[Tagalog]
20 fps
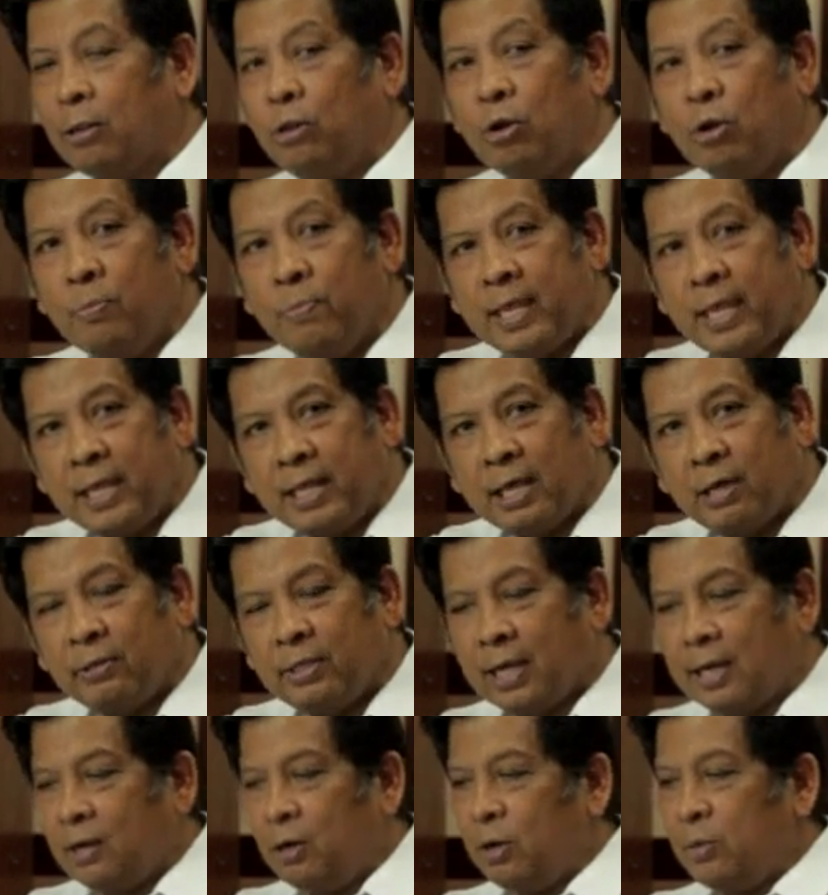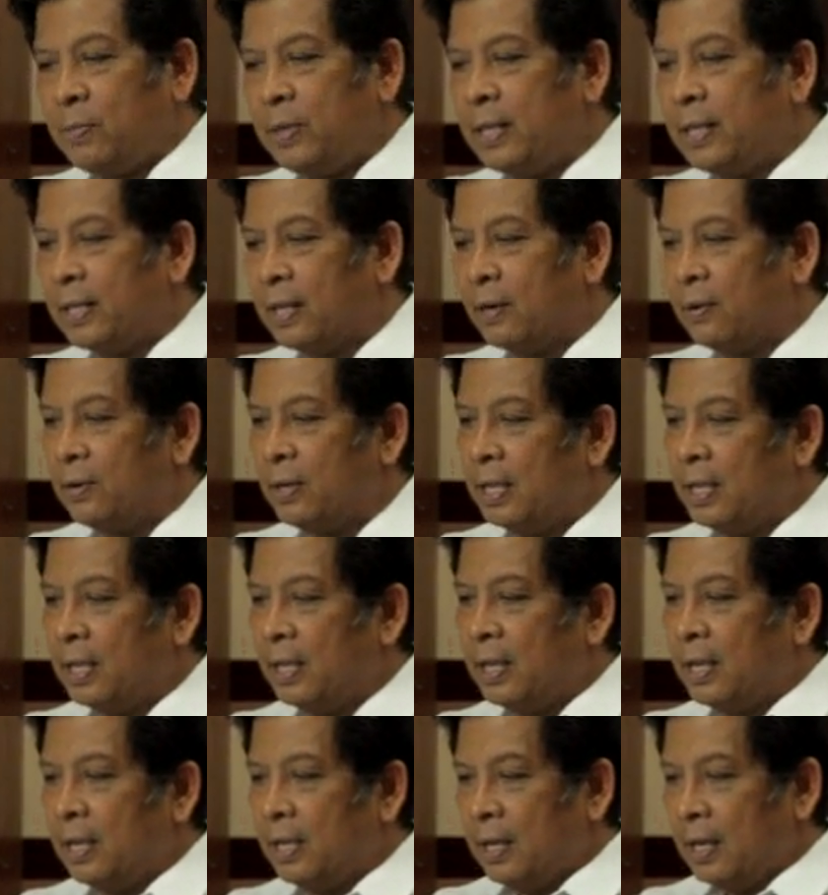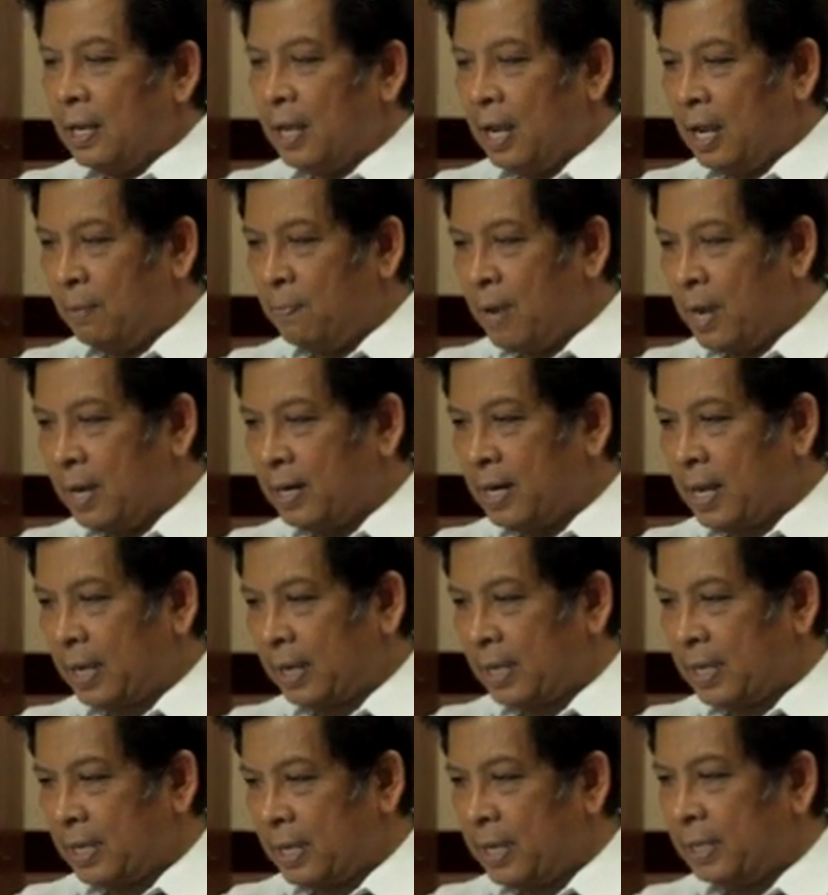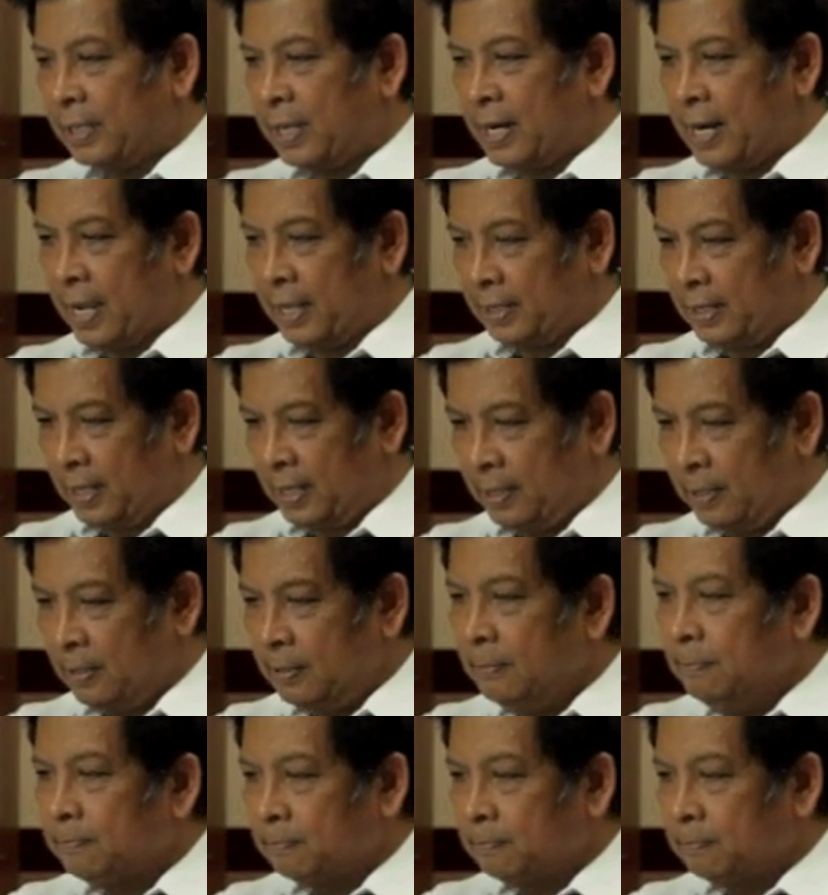luminaw ng luminaw habang nakikita natin